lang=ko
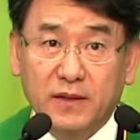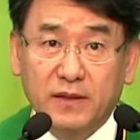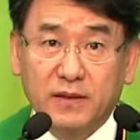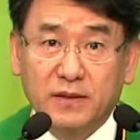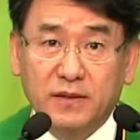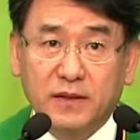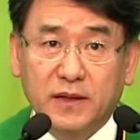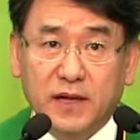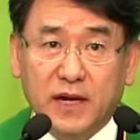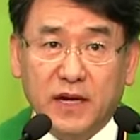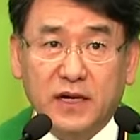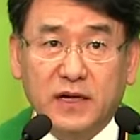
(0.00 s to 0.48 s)

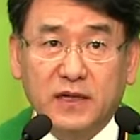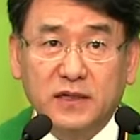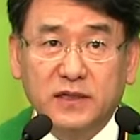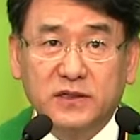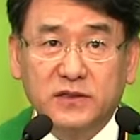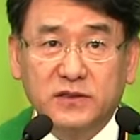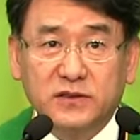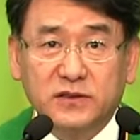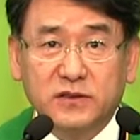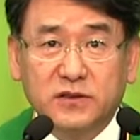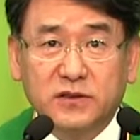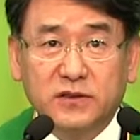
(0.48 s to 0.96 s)

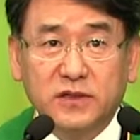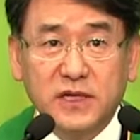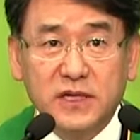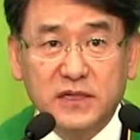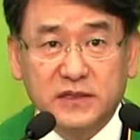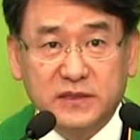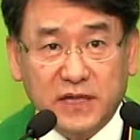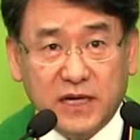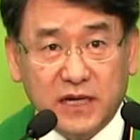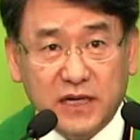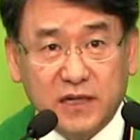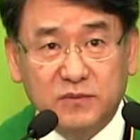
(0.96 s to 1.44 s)
하나님께서
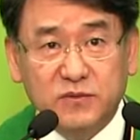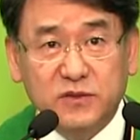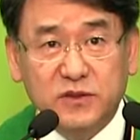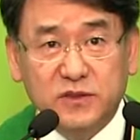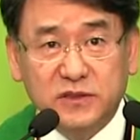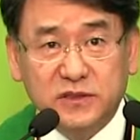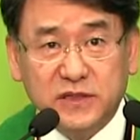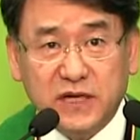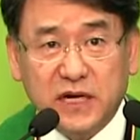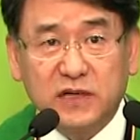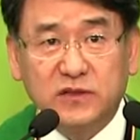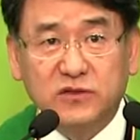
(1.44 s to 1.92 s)
사람을
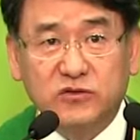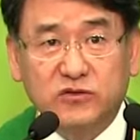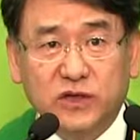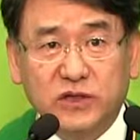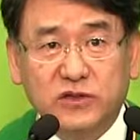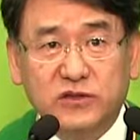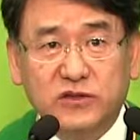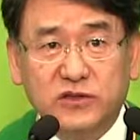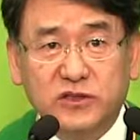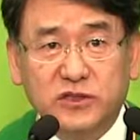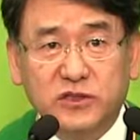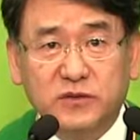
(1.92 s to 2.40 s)

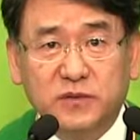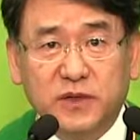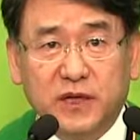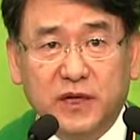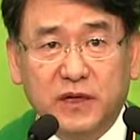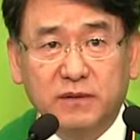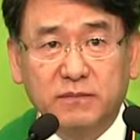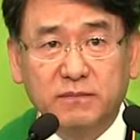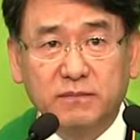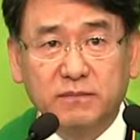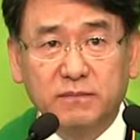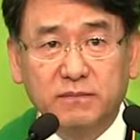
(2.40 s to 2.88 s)

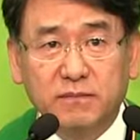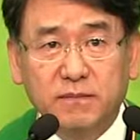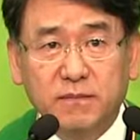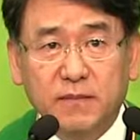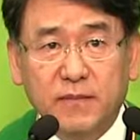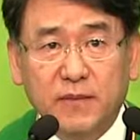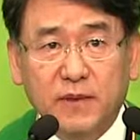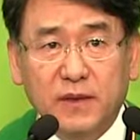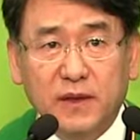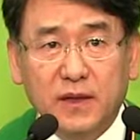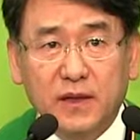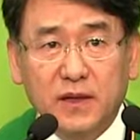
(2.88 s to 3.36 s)
창조하셨지만
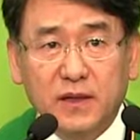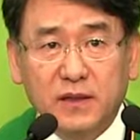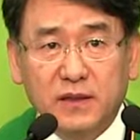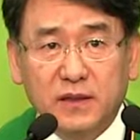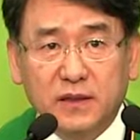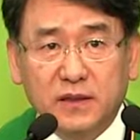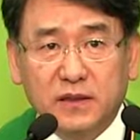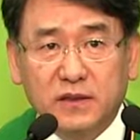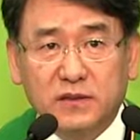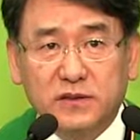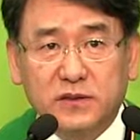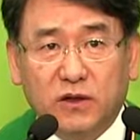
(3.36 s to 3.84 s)

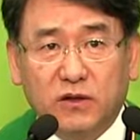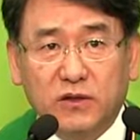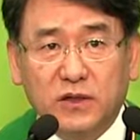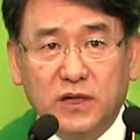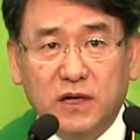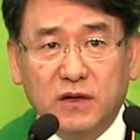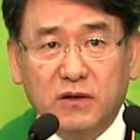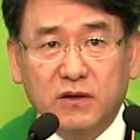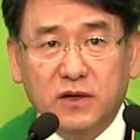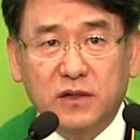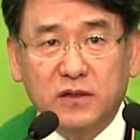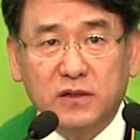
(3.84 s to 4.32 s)
이
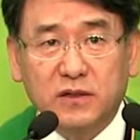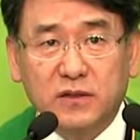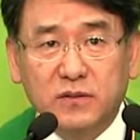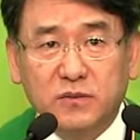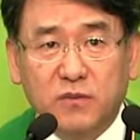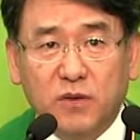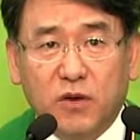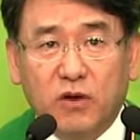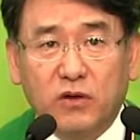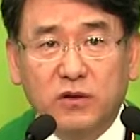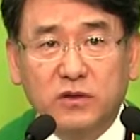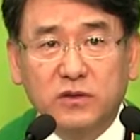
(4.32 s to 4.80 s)
선악과를
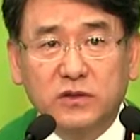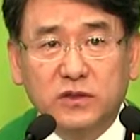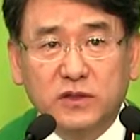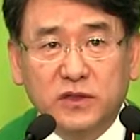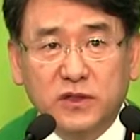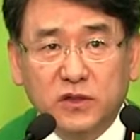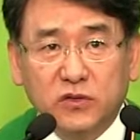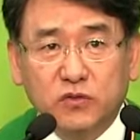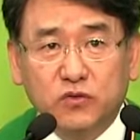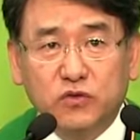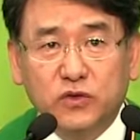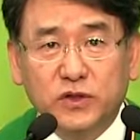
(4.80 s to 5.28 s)
먹은
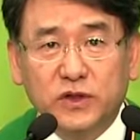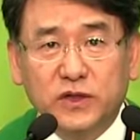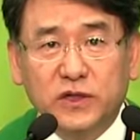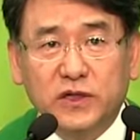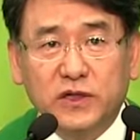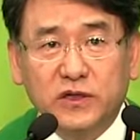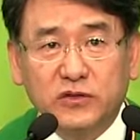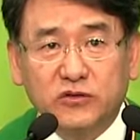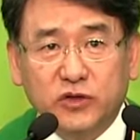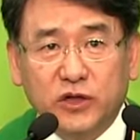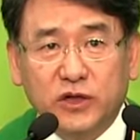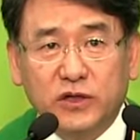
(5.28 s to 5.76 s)
이후에
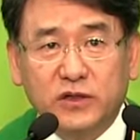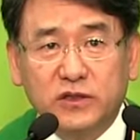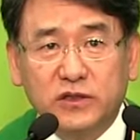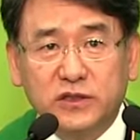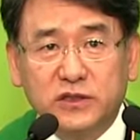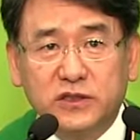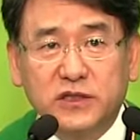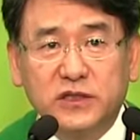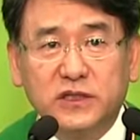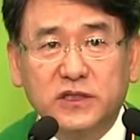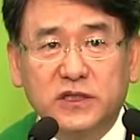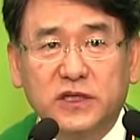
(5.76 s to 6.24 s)
죄를
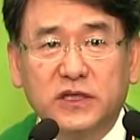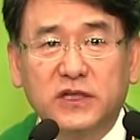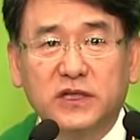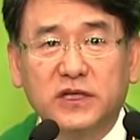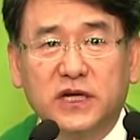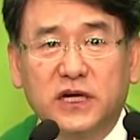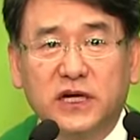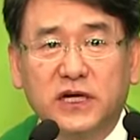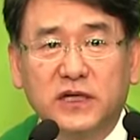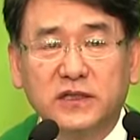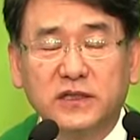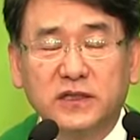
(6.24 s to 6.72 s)
지은
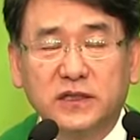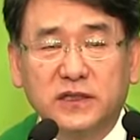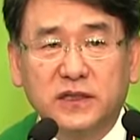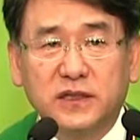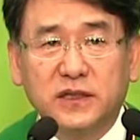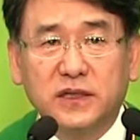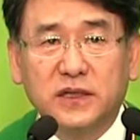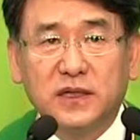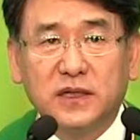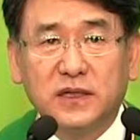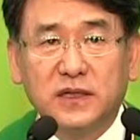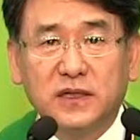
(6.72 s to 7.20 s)
인간은
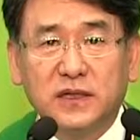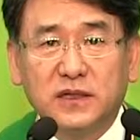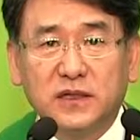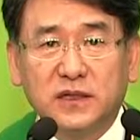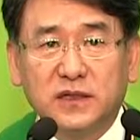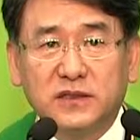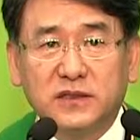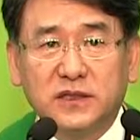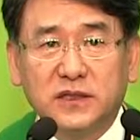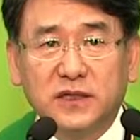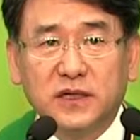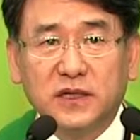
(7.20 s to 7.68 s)

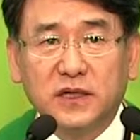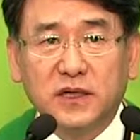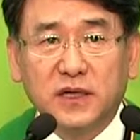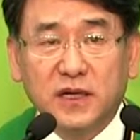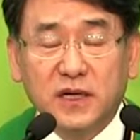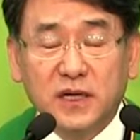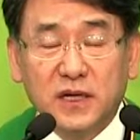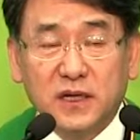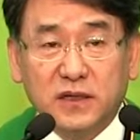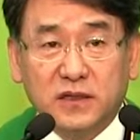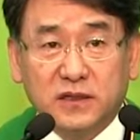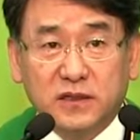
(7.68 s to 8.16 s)
이제
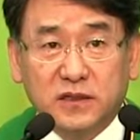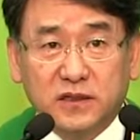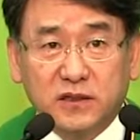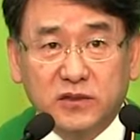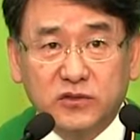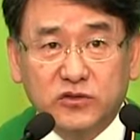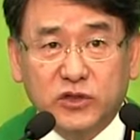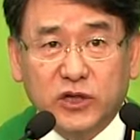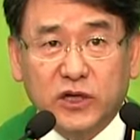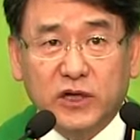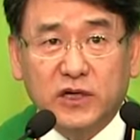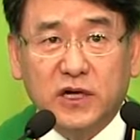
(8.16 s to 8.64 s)
그
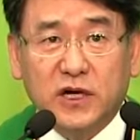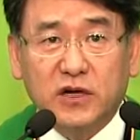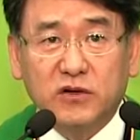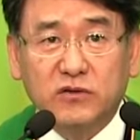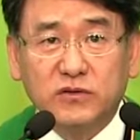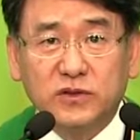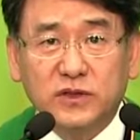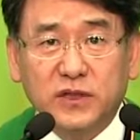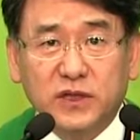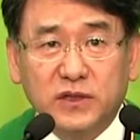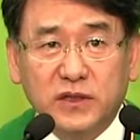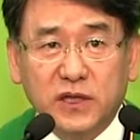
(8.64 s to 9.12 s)
죄
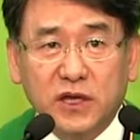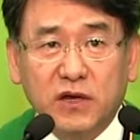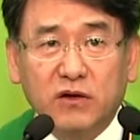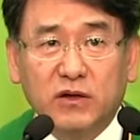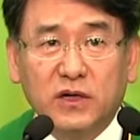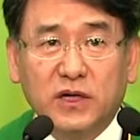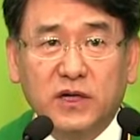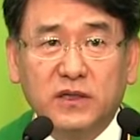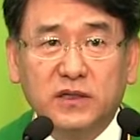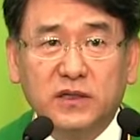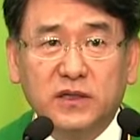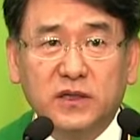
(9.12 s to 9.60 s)
가운데
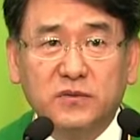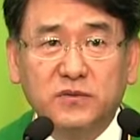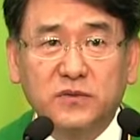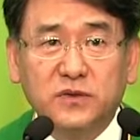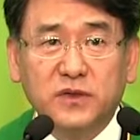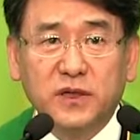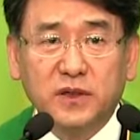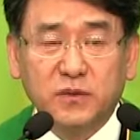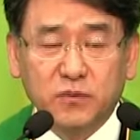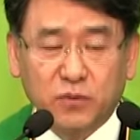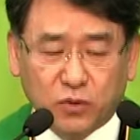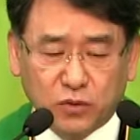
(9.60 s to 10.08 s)
태어나기
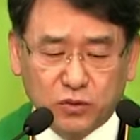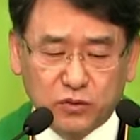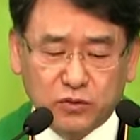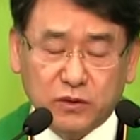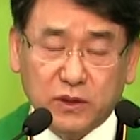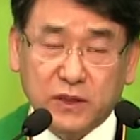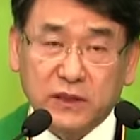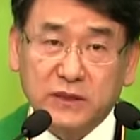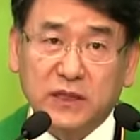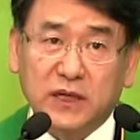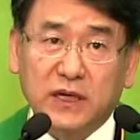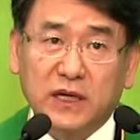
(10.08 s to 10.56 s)
때문에
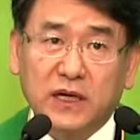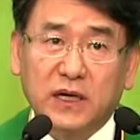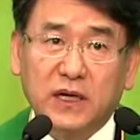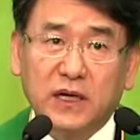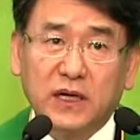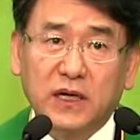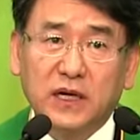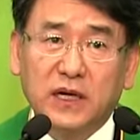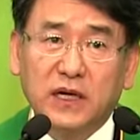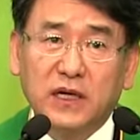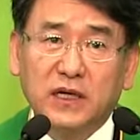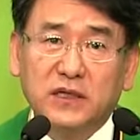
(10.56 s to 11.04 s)
모두가 다
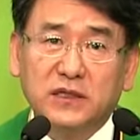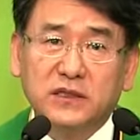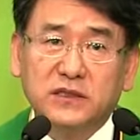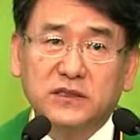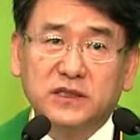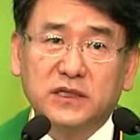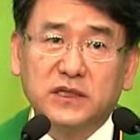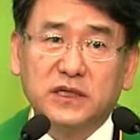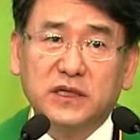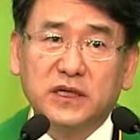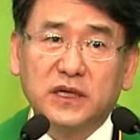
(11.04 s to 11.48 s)
이제